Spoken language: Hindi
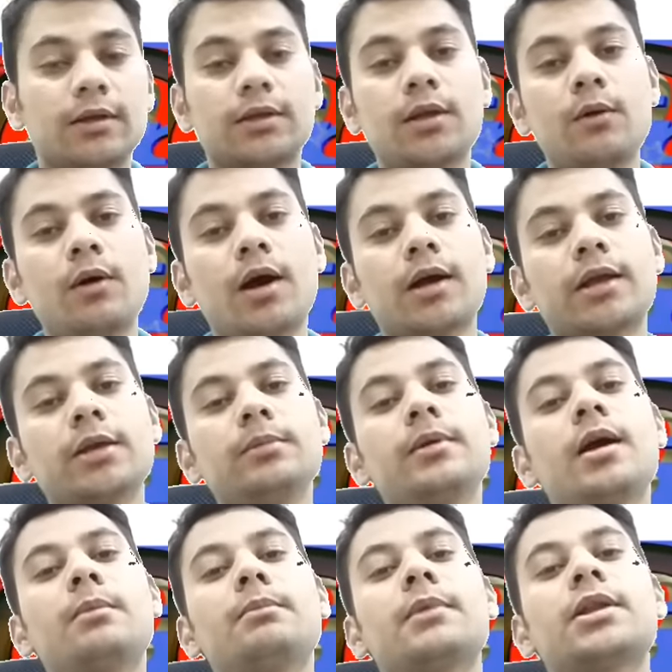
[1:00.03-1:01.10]
करता हूँ आगे
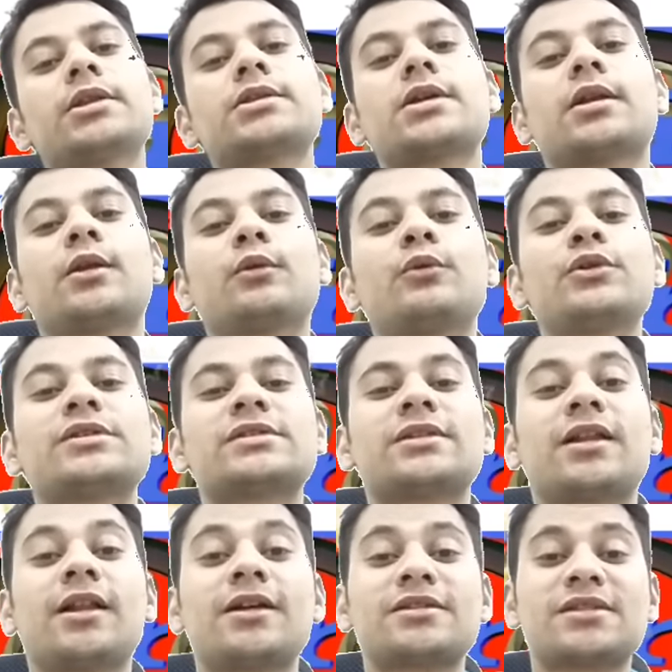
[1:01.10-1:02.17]
भी आप मेरे चैनल को इस
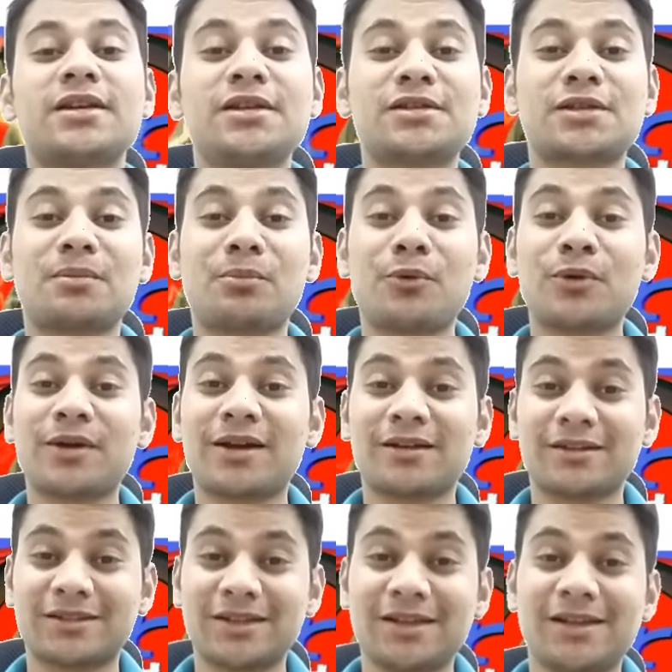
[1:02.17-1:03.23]
तरह से ही सपोर्ट
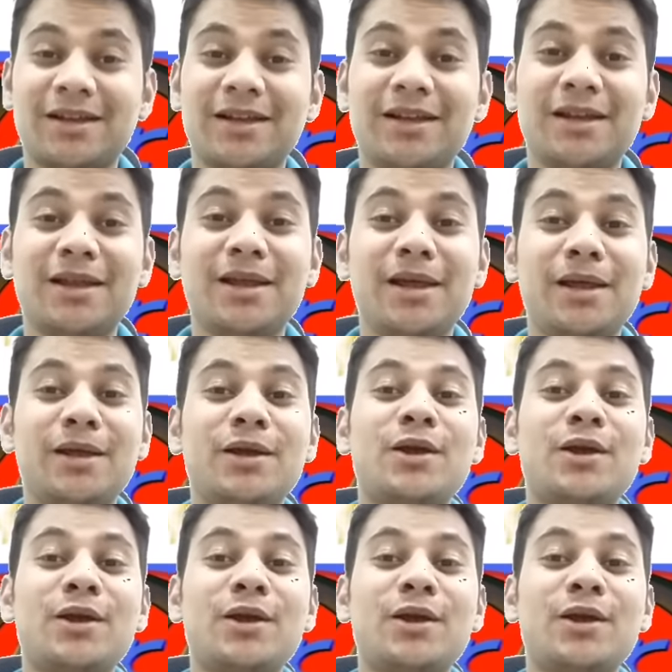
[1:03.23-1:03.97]
करते रहेंगे